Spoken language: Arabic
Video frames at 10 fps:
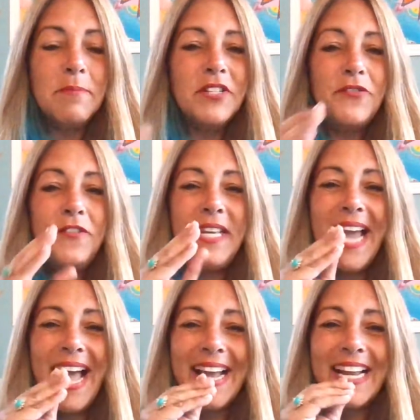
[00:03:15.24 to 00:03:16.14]
بس في
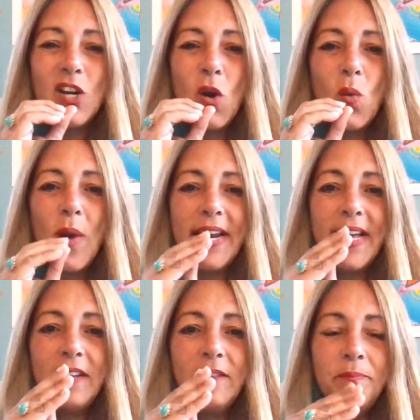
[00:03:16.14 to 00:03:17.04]
حاجة
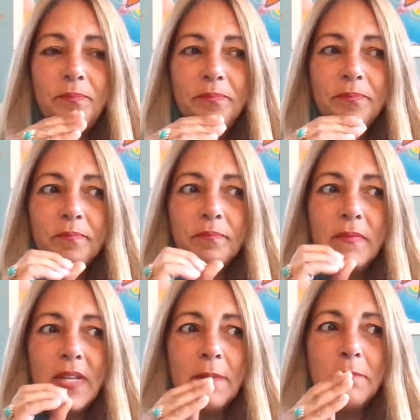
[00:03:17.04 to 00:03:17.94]
جوانا
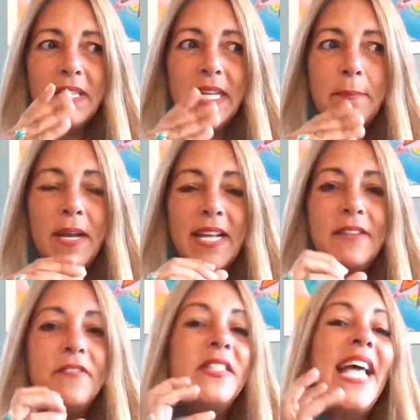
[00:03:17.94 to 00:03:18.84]
بتبقى
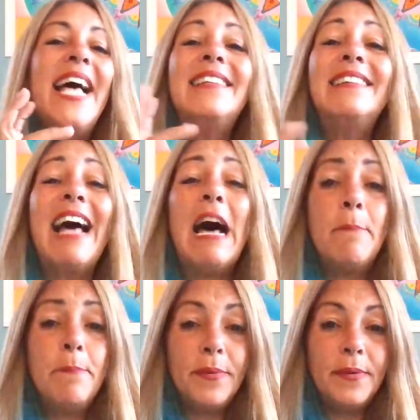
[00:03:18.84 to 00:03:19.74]
نفسها
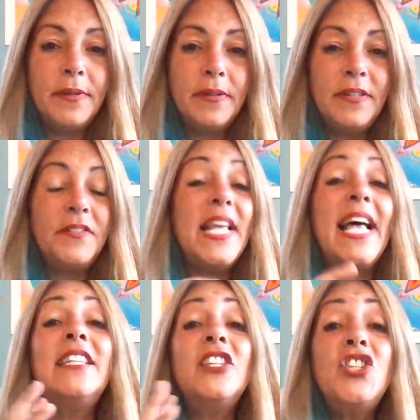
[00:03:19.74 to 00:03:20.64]
تتحب
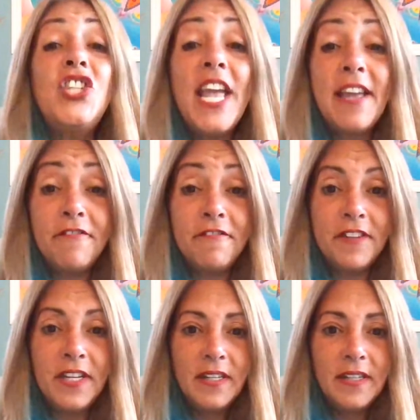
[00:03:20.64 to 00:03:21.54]
نفسها تتشاف
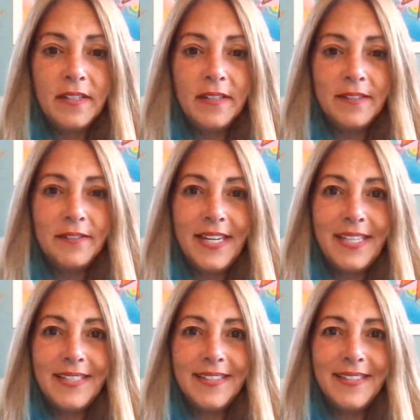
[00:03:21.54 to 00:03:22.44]

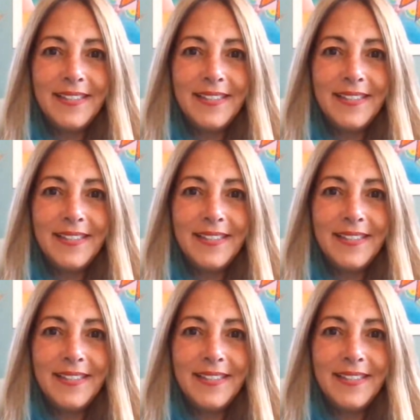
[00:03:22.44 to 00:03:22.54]
right?